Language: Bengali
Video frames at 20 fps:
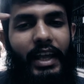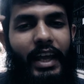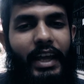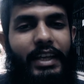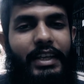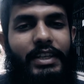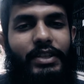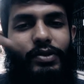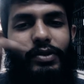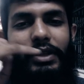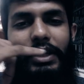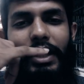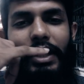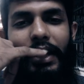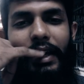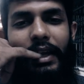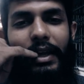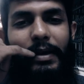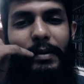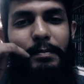এই কিছুদিন
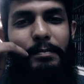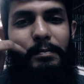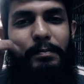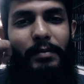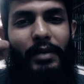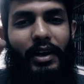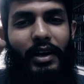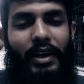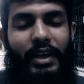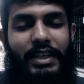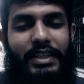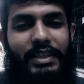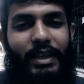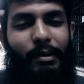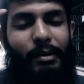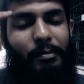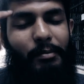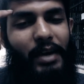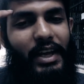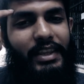আগে
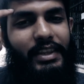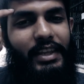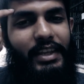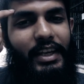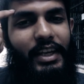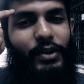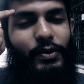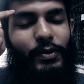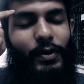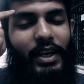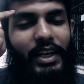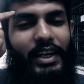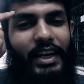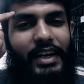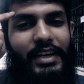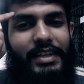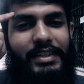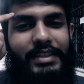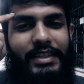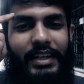ইসলামী ব্যাংক থেকে ডুয়েল
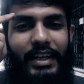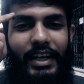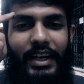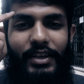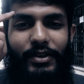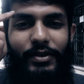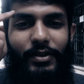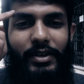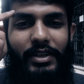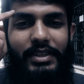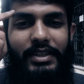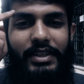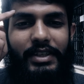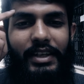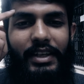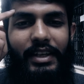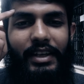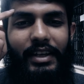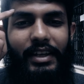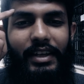কারেন্সি কার্ড
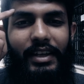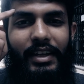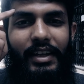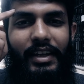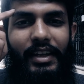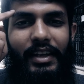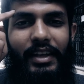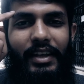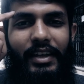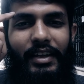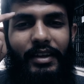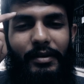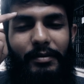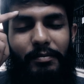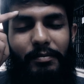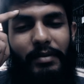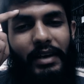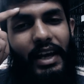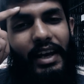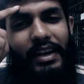করেছি
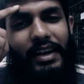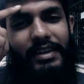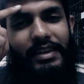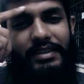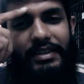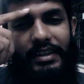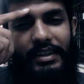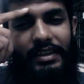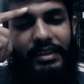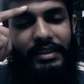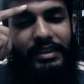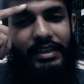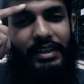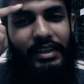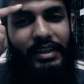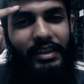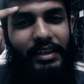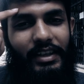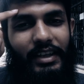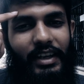প্ল্যান আছে
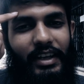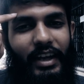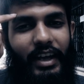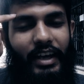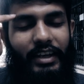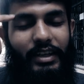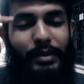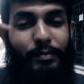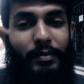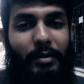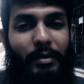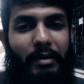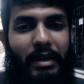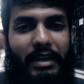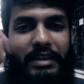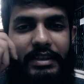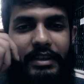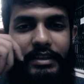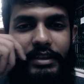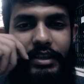যে একটা
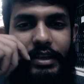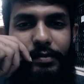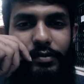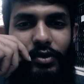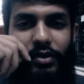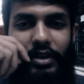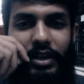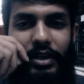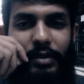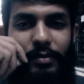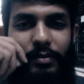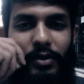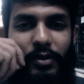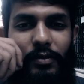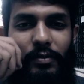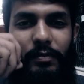প্রিমিয়াম সাবস্ক্রিপশন কিনব